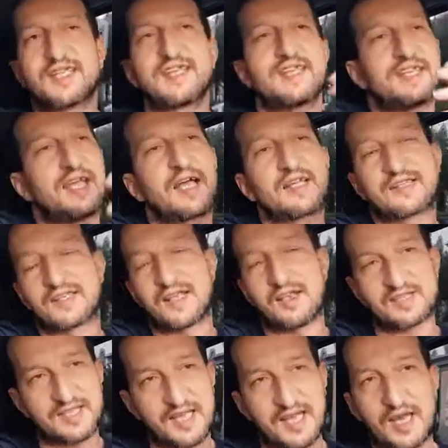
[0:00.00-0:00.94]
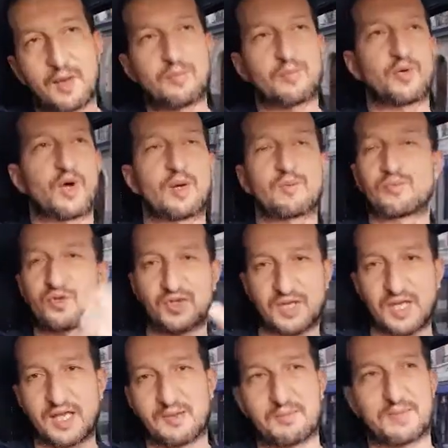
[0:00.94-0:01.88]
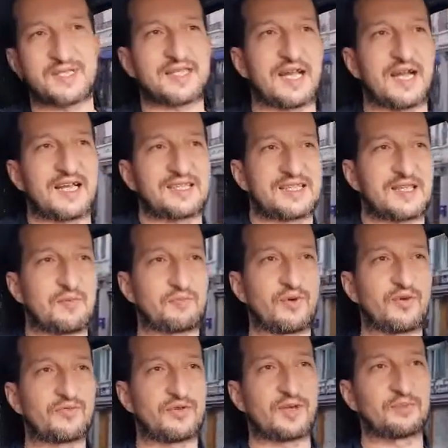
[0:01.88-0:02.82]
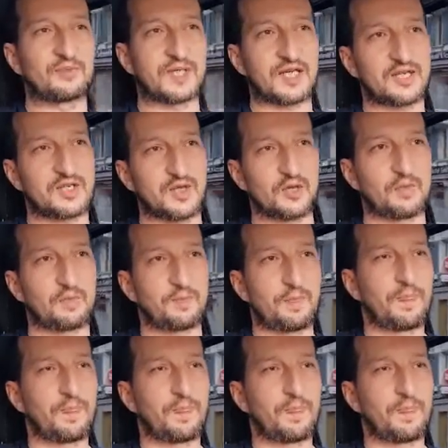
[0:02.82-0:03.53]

Il y a des scènes un peu abusées, mais ça reste un bon film d'action.